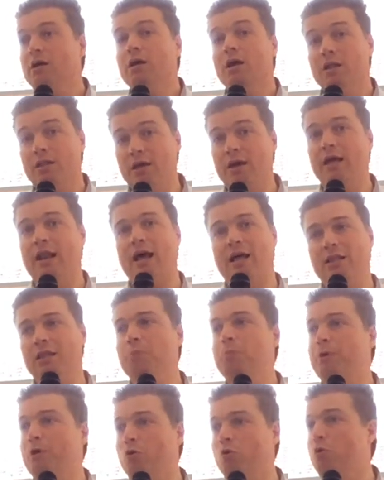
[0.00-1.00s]
e di
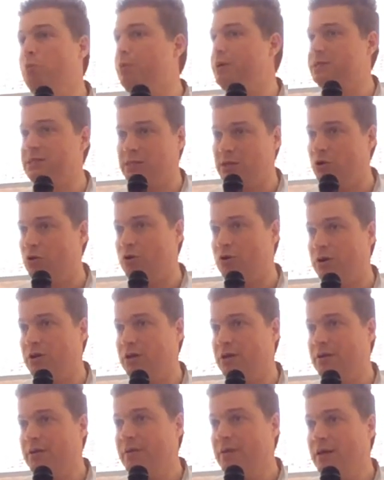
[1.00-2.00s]
grande
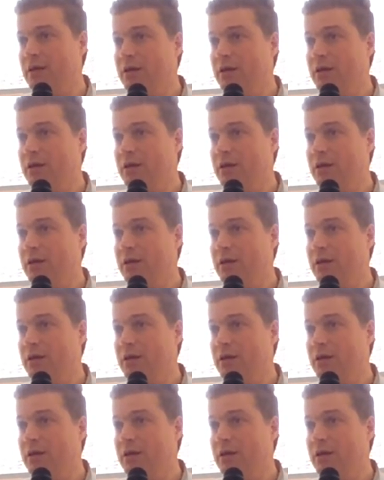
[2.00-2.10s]
preoccupazione